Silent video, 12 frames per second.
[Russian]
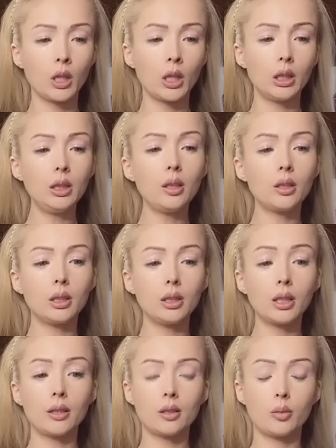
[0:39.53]
И
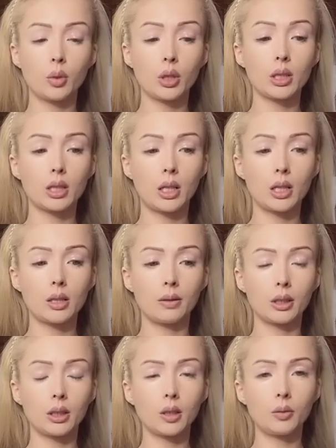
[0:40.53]
они о себе
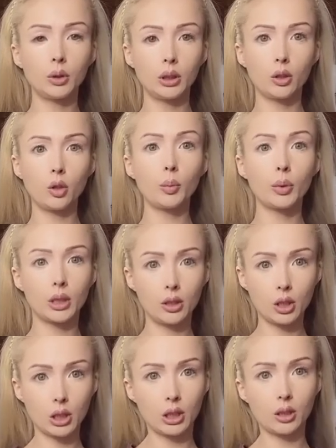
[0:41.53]
рассказывали. Так вот, ее
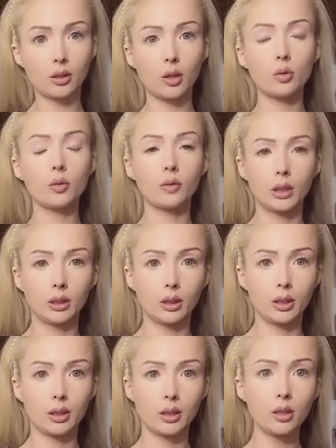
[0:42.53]
практически сразу
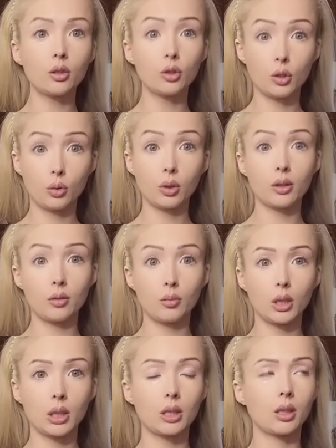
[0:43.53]
выгнали. Знаете, что я
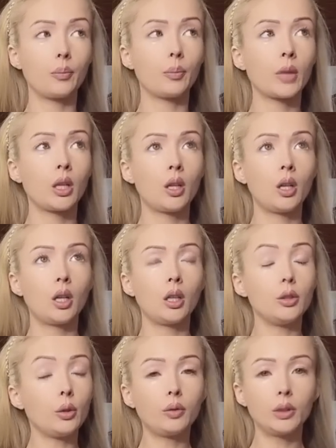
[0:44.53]
заметила?
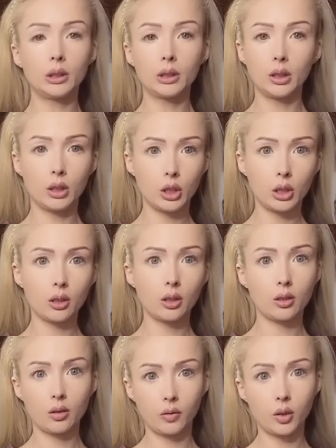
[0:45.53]
Ее выгнали чисто
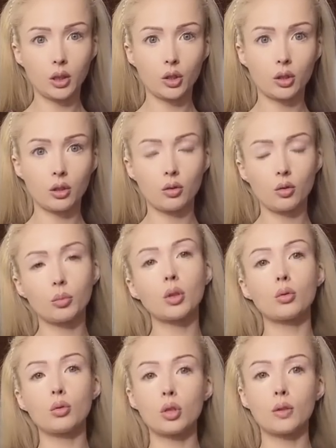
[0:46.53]
из-за внешности. У меня
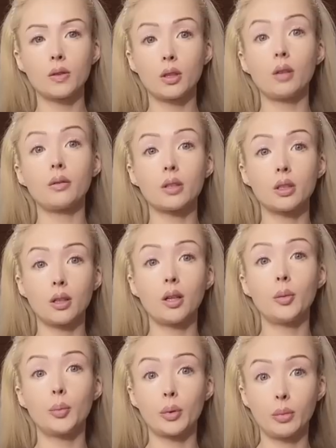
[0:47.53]
тоже всегда
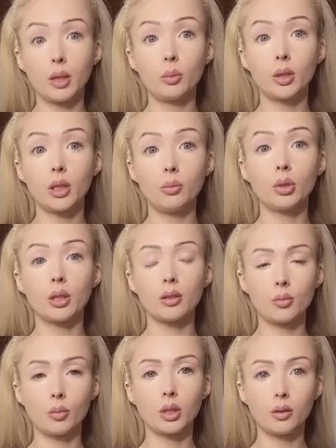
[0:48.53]
возникали проблемы именно
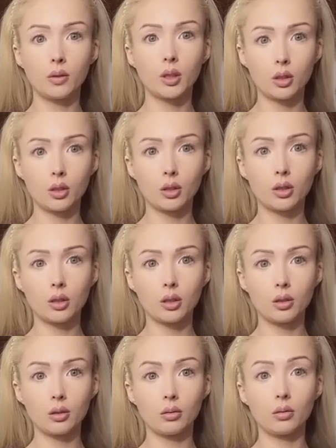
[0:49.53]
из-за моей
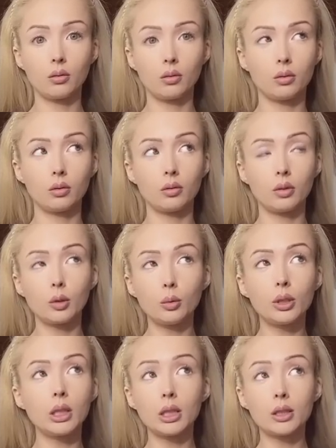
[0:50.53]
внешности. Э,
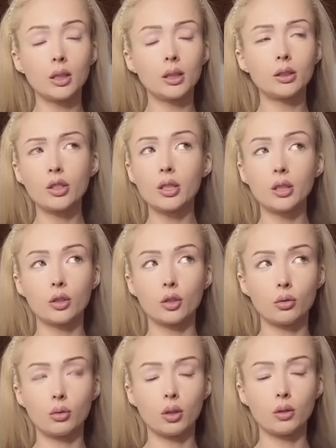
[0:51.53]
люди не хотели даже слышать,
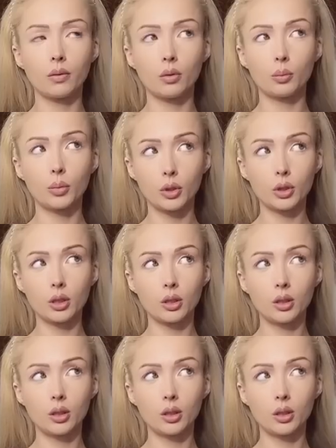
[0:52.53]
что я говорю просто